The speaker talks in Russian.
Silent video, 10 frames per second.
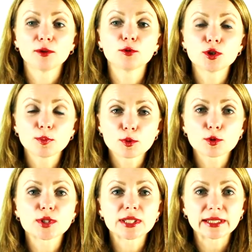Нужно
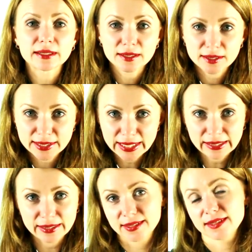просто
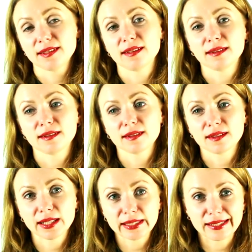делать, а,
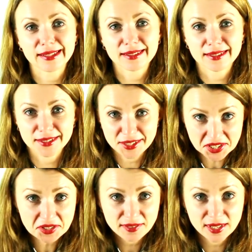конкретные
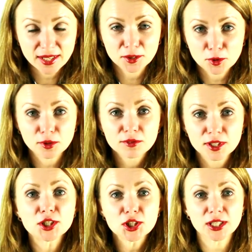действия, которые вы
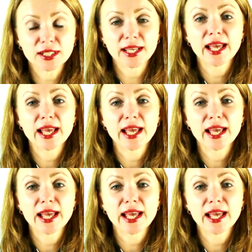решили,